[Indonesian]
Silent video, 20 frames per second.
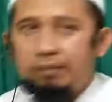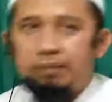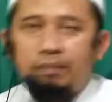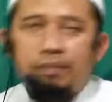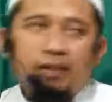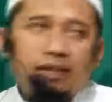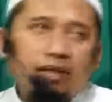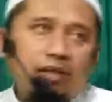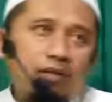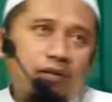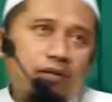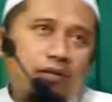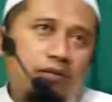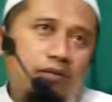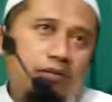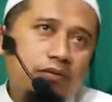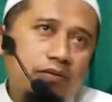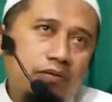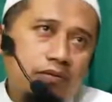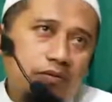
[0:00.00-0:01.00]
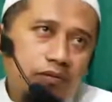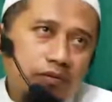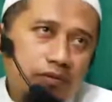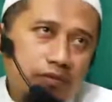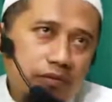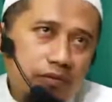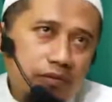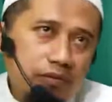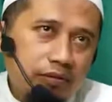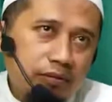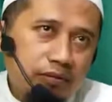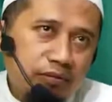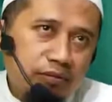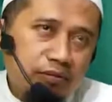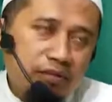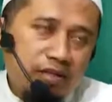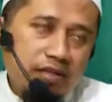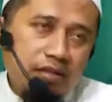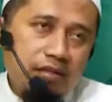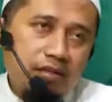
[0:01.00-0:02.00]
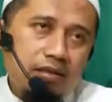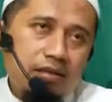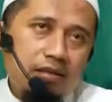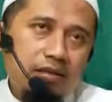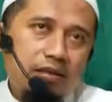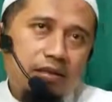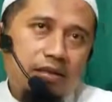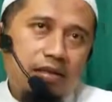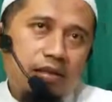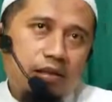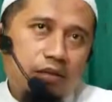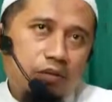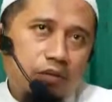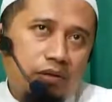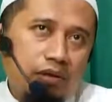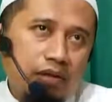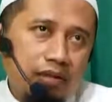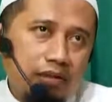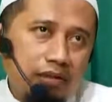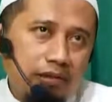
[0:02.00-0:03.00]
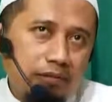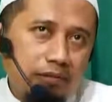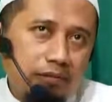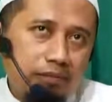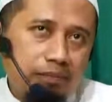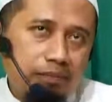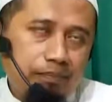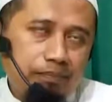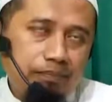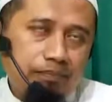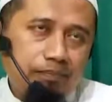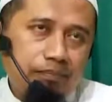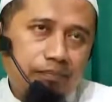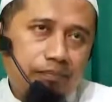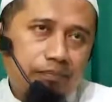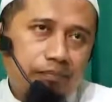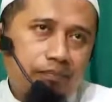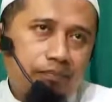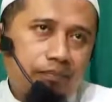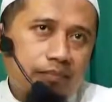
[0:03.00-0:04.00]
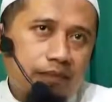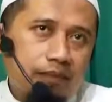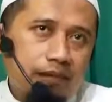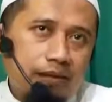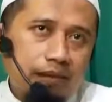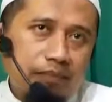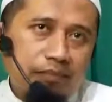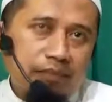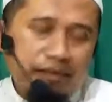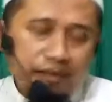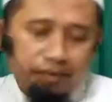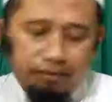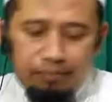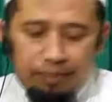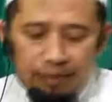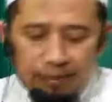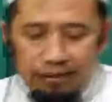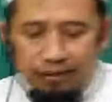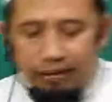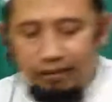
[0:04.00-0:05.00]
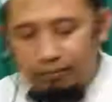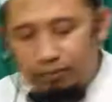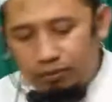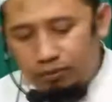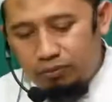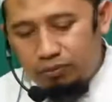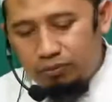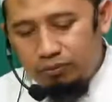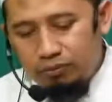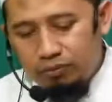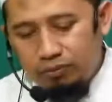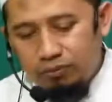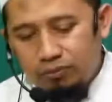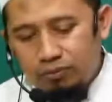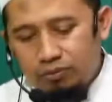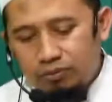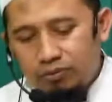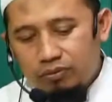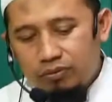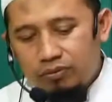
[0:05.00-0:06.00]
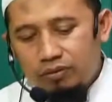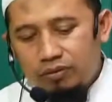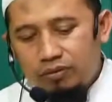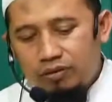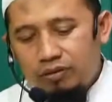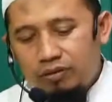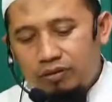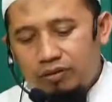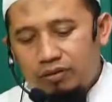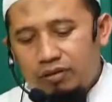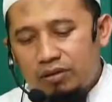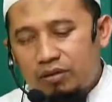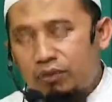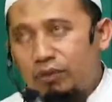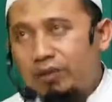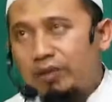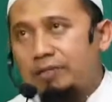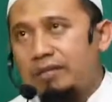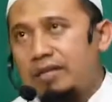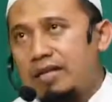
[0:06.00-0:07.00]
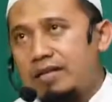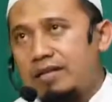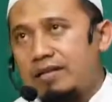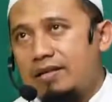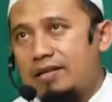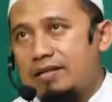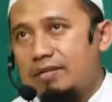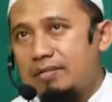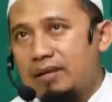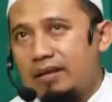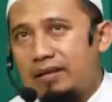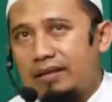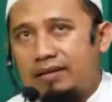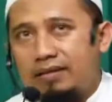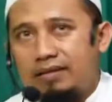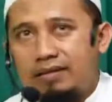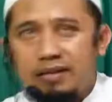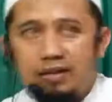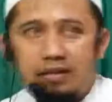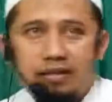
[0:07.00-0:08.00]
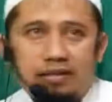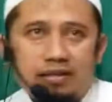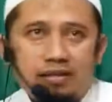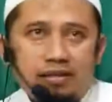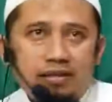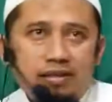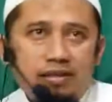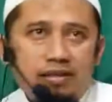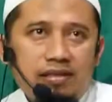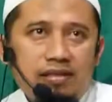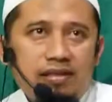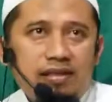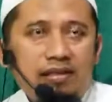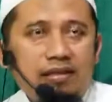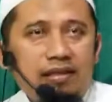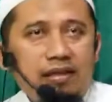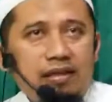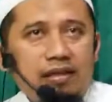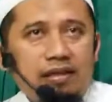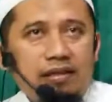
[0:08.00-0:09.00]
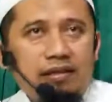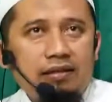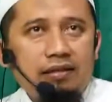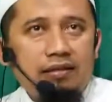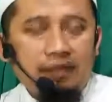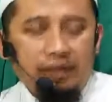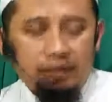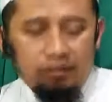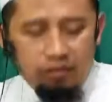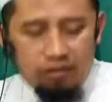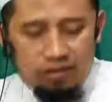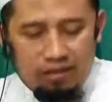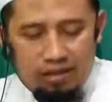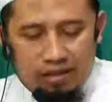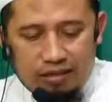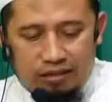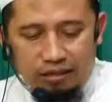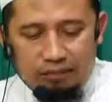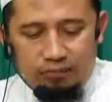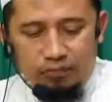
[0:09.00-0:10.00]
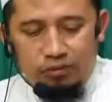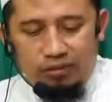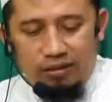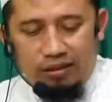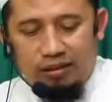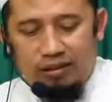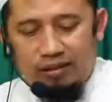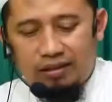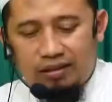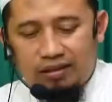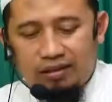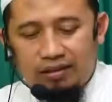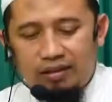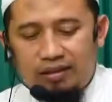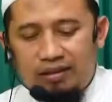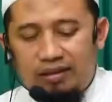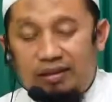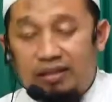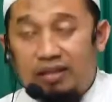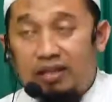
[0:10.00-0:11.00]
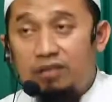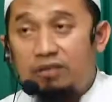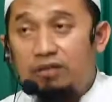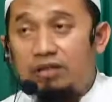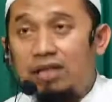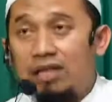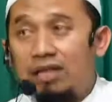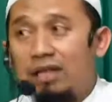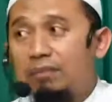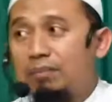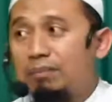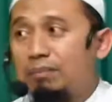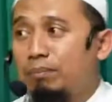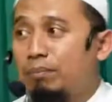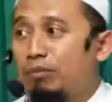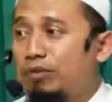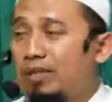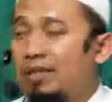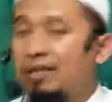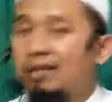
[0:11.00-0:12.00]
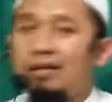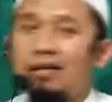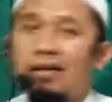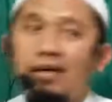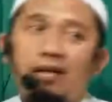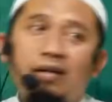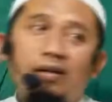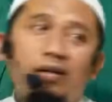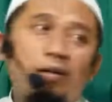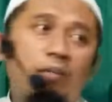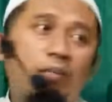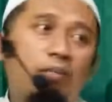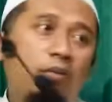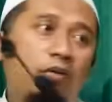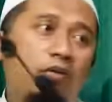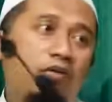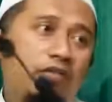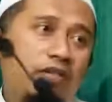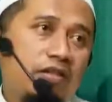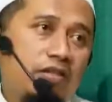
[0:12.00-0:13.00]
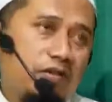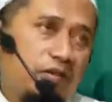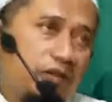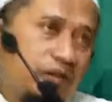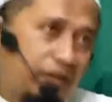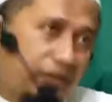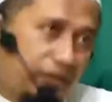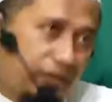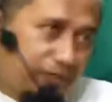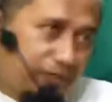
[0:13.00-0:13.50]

Beliau melakukan ya menimba ilmu luar biasa semangatnya sehingga dalam usia yang muda dia sudah punya gelar profesor